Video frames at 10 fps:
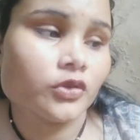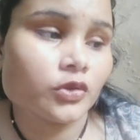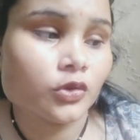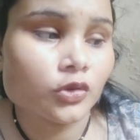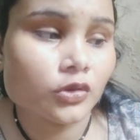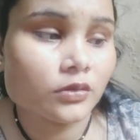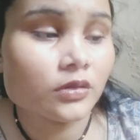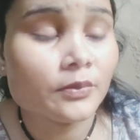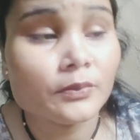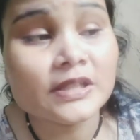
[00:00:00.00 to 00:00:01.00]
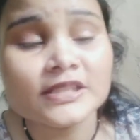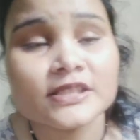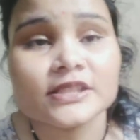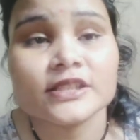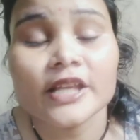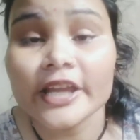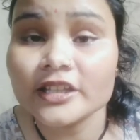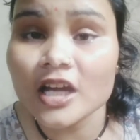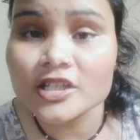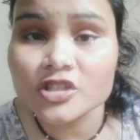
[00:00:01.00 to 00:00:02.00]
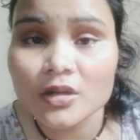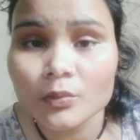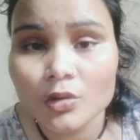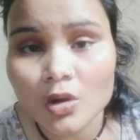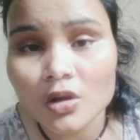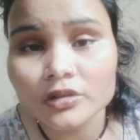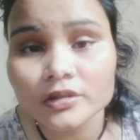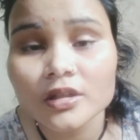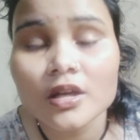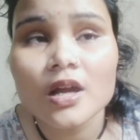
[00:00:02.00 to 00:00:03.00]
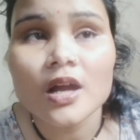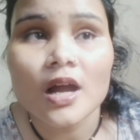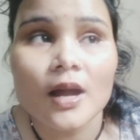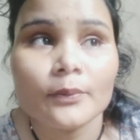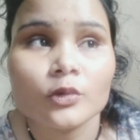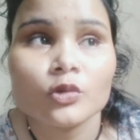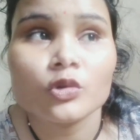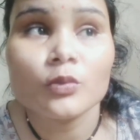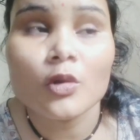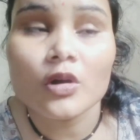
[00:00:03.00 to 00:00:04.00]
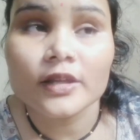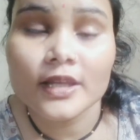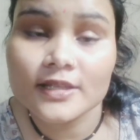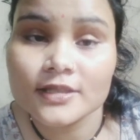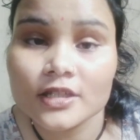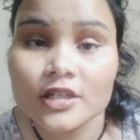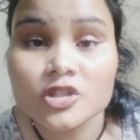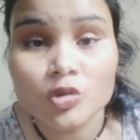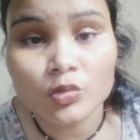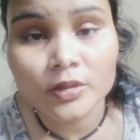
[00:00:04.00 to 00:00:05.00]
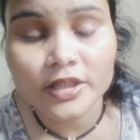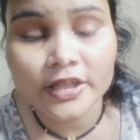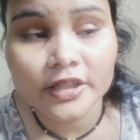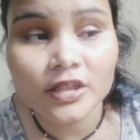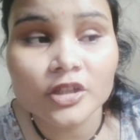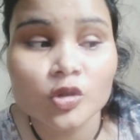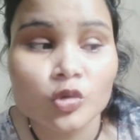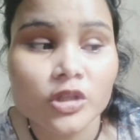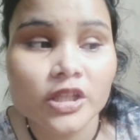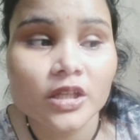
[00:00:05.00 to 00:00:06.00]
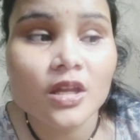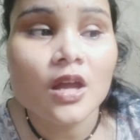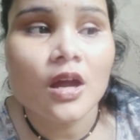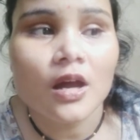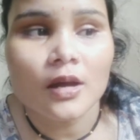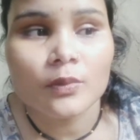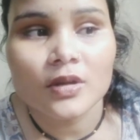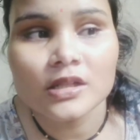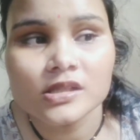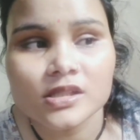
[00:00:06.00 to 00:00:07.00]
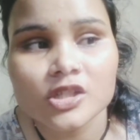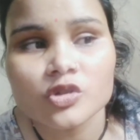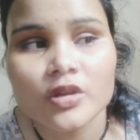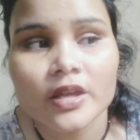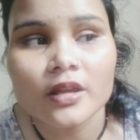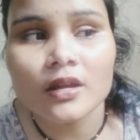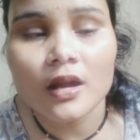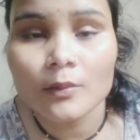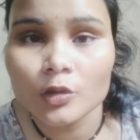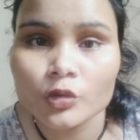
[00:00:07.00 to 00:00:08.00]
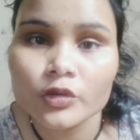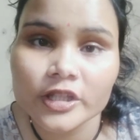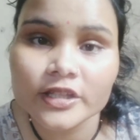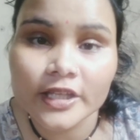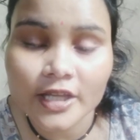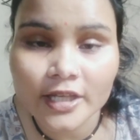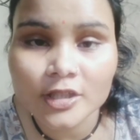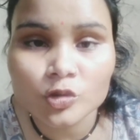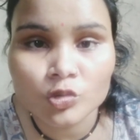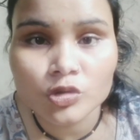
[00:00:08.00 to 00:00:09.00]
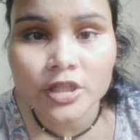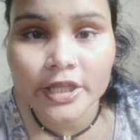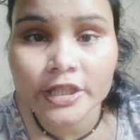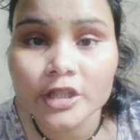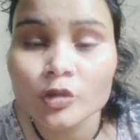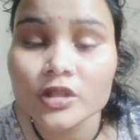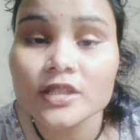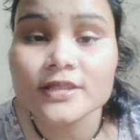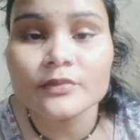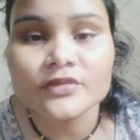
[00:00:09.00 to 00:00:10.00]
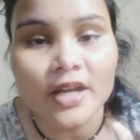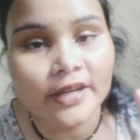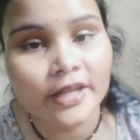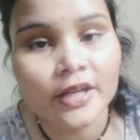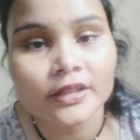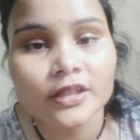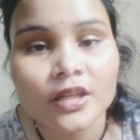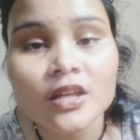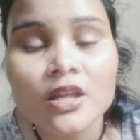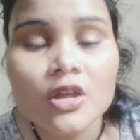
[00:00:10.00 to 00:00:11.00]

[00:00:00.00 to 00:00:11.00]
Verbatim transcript: तो बस यही था आज का ब्लॉग आप लोगों को ब्लॉग कैसा लगा ज़रूर बताइएगा क्योंकि अब कल से जो है हम लोगों की तैयारी शुरू हो जाएगी क्योंकि सिर्फ संडे का दिन है